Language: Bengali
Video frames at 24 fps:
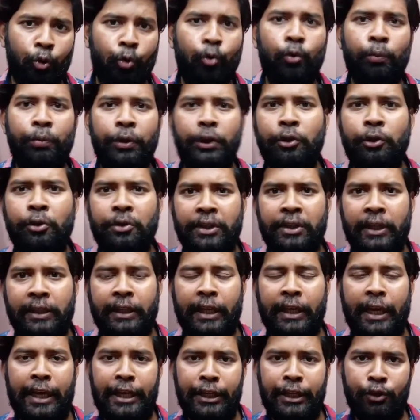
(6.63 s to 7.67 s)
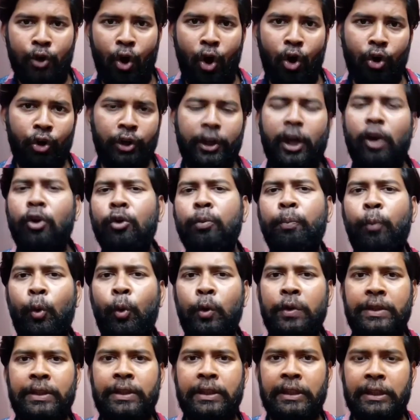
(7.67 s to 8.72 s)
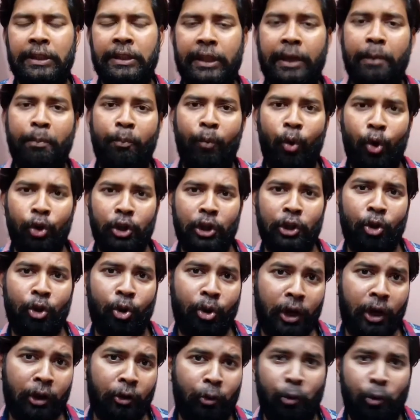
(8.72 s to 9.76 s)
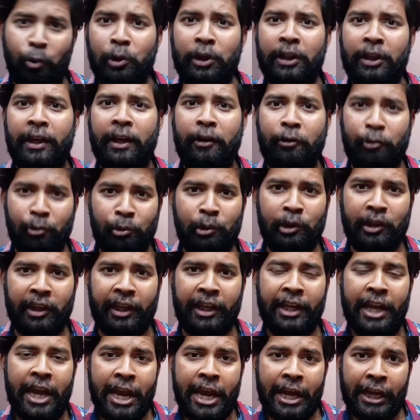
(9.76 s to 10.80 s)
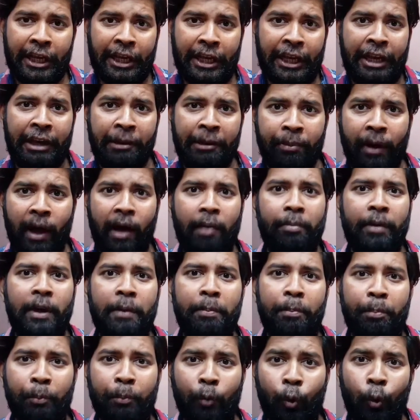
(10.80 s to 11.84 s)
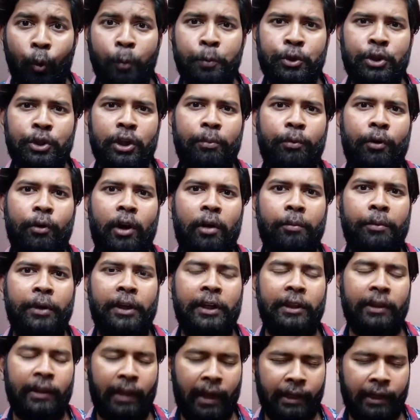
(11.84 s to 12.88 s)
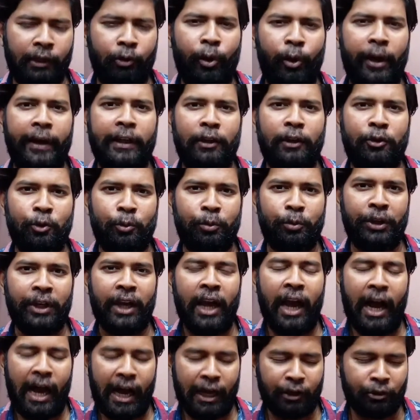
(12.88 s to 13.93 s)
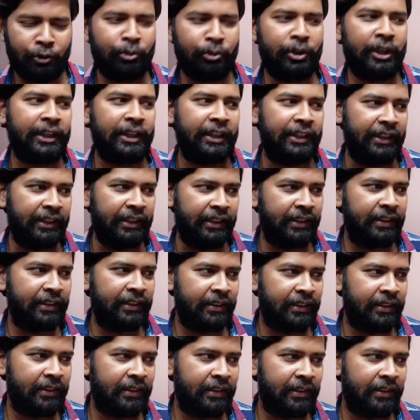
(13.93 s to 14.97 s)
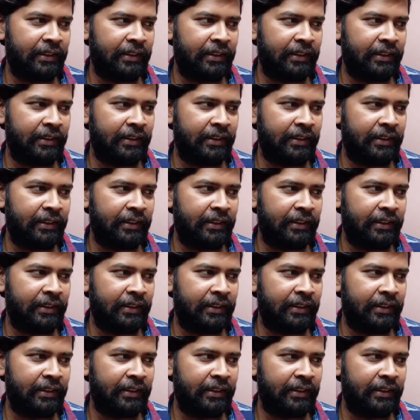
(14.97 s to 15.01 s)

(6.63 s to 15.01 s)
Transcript: একটা নতুন ভিডিওর সাথে এই নকডাউন পরিস্থিতিতে মদের দোকান খুলতে না খুলতেই কিভাবে উপচে পড়া ভিড় তারই কয়েকটা ছবি আসুন দেখিনি